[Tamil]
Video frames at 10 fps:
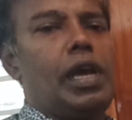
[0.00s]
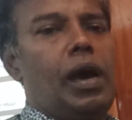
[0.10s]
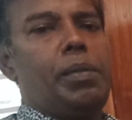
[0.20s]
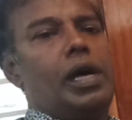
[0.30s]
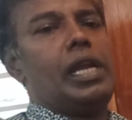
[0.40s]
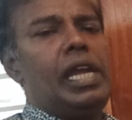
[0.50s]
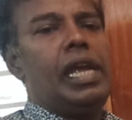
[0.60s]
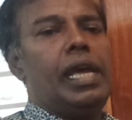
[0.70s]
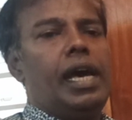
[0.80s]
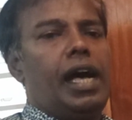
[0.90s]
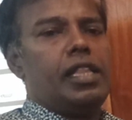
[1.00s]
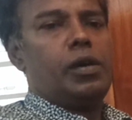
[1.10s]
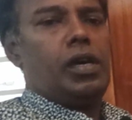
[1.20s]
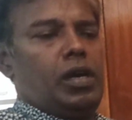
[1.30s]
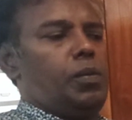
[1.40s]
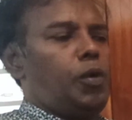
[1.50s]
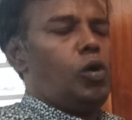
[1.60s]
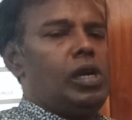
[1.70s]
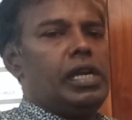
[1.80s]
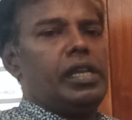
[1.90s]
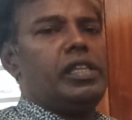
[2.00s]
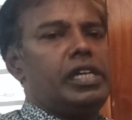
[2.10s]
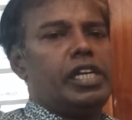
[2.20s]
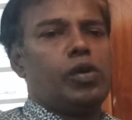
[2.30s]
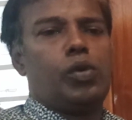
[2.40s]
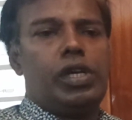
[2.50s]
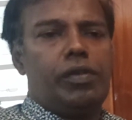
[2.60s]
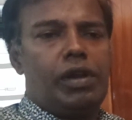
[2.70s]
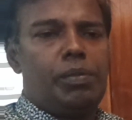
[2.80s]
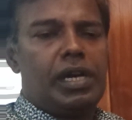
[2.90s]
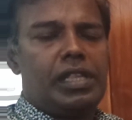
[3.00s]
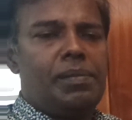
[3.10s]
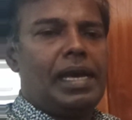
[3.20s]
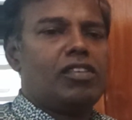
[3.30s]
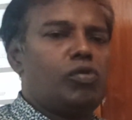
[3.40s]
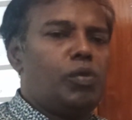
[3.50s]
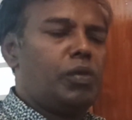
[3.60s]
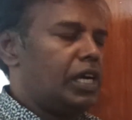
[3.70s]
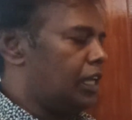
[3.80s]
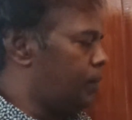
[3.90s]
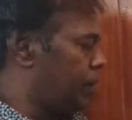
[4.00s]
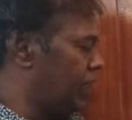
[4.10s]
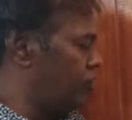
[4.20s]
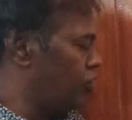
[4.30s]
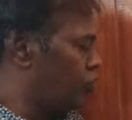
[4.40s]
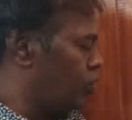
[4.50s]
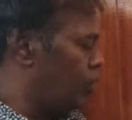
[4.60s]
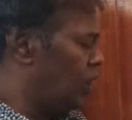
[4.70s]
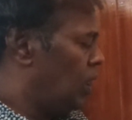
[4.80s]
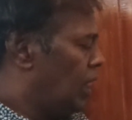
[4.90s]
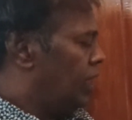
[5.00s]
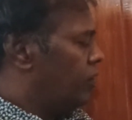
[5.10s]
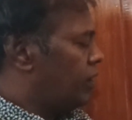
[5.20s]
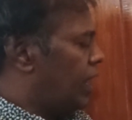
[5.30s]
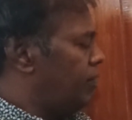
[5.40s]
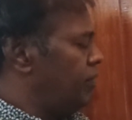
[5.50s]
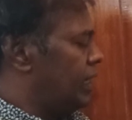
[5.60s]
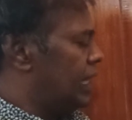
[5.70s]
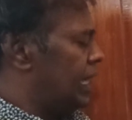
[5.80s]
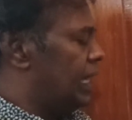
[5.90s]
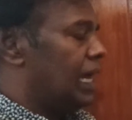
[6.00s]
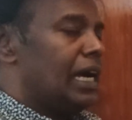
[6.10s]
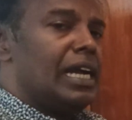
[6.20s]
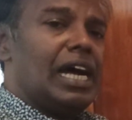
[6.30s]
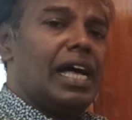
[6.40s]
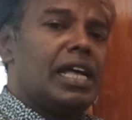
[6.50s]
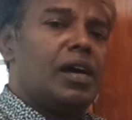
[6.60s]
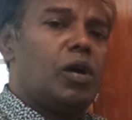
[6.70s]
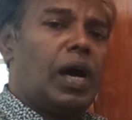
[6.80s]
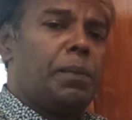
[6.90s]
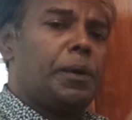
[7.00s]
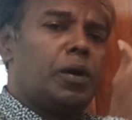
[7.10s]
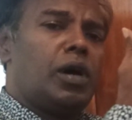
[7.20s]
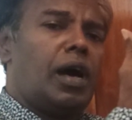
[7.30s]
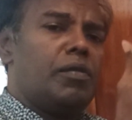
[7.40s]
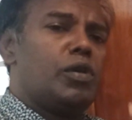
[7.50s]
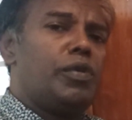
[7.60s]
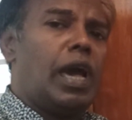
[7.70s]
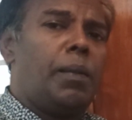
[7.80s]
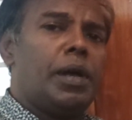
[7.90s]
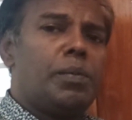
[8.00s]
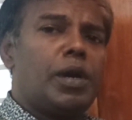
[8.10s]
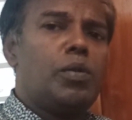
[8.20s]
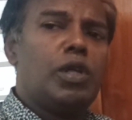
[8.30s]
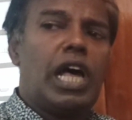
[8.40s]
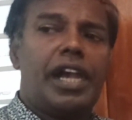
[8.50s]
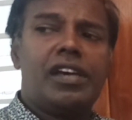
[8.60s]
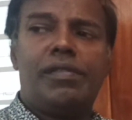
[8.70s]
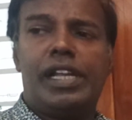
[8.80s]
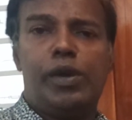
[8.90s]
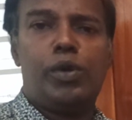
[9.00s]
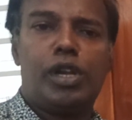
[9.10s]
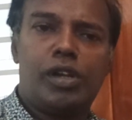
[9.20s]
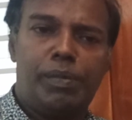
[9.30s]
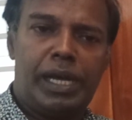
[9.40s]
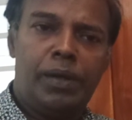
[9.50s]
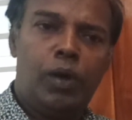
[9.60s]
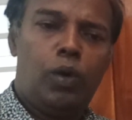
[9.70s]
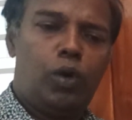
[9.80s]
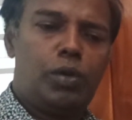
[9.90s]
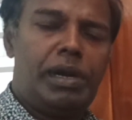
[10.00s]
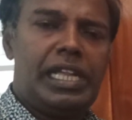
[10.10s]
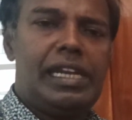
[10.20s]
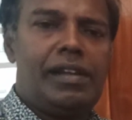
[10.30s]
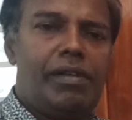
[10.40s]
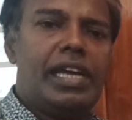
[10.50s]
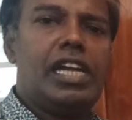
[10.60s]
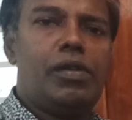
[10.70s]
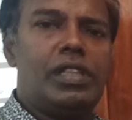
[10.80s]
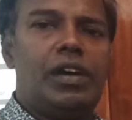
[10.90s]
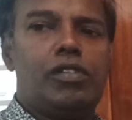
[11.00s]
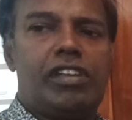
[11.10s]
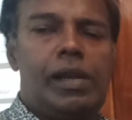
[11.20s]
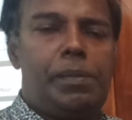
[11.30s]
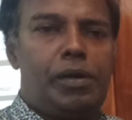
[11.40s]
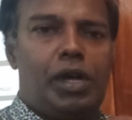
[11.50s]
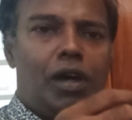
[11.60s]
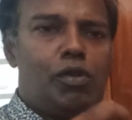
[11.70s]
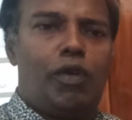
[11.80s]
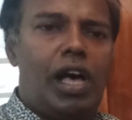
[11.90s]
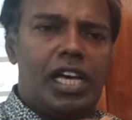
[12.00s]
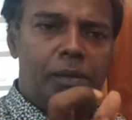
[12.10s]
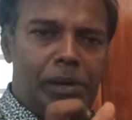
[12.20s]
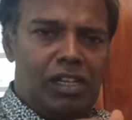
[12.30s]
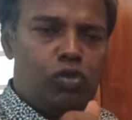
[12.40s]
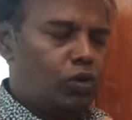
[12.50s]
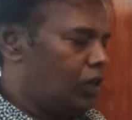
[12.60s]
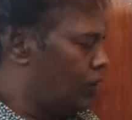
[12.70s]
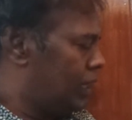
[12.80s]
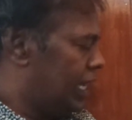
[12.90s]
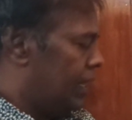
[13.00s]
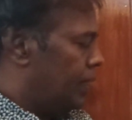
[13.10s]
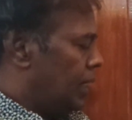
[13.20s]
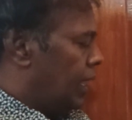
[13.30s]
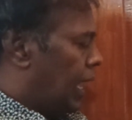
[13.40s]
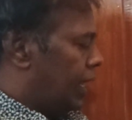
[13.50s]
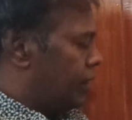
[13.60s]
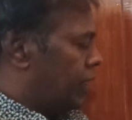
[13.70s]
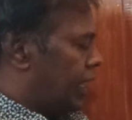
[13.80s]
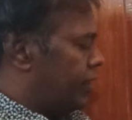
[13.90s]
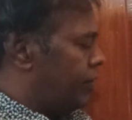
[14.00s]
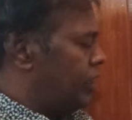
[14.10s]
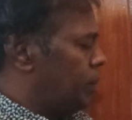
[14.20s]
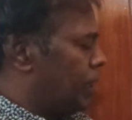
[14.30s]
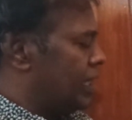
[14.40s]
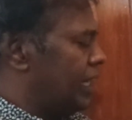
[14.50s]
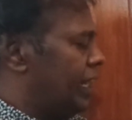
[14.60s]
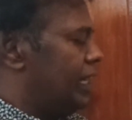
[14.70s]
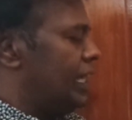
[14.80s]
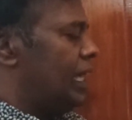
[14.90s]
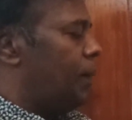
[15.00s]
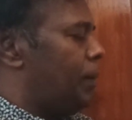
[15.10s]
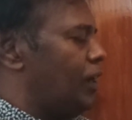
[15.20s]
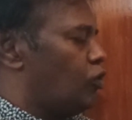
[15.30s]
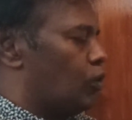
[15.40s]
வியாபாரி அந்த பொருளிலிருந்து ஈட்டக்கூடிய வருமானத்தை மேக்ஸிமம் ரீட்டைல் ப்ரைஸ்ன்னு சொல்லுவோம் ஸோ ஆம்பேயில் அப்போ அவர் வியாபாரம் பண்ணும்போது அடக்க விலை ஒன்று இருக்குமே ஒரு மெட்டீரியலை வாங்கிட்டு வந்து அவர் சேல் பண்ணுவார் அவர் வாங்குகிற ப்ரைஸ் ஒன்று இருக்கு இல்லையா அதை அதை வந்து பார்த்திங்கன்னா டிஏபின்னு